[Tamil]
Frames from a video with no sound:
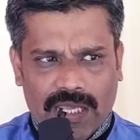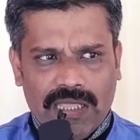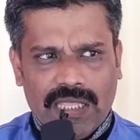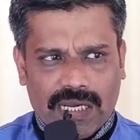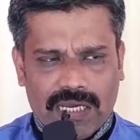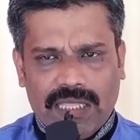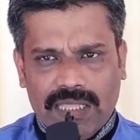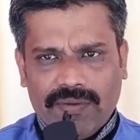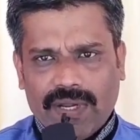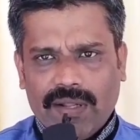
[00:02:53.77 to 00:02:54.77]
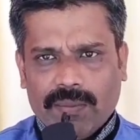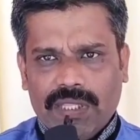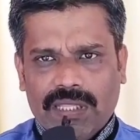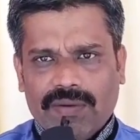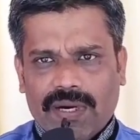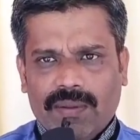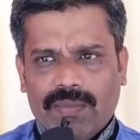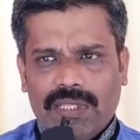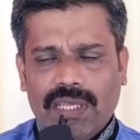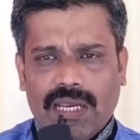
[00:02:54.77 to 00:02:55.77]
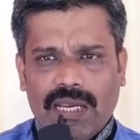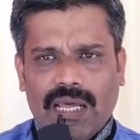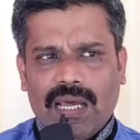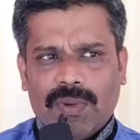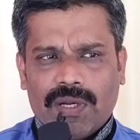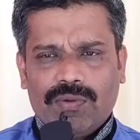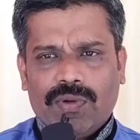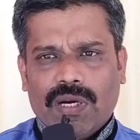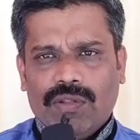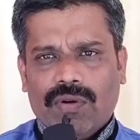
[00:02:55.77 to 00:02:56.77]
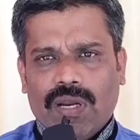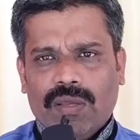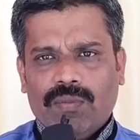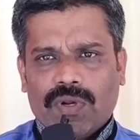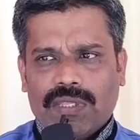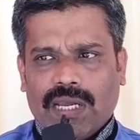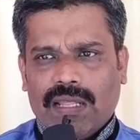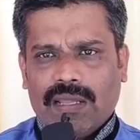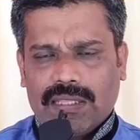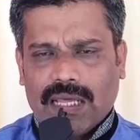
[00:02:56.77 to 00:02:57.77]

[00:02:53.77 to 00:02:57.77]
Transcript: இந்த இந்த வருடம் இந்த வருடம் வந்து எல்லா மருத்துவக் கல்லூரிகளையும் ஒரு தள